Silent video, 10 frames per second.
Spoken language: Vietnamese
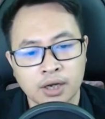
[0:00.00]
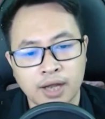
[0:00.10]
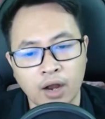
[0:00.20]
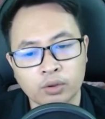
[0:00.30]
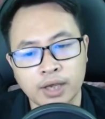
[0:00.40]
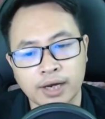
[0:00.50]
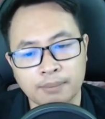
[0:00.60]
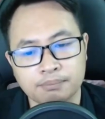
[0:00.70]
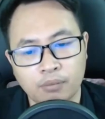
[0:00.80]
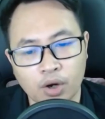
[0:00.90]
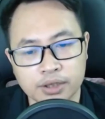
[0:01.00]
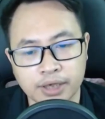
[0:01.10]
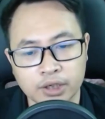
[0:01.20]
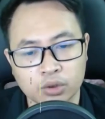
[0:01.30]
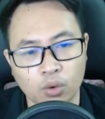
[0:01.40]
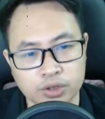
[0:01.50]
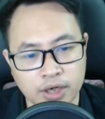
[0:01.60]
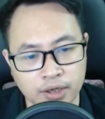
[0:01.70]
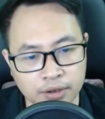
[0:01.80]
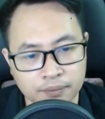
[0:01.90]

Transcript: Càng có thể gặp mọi địch thủ trên đời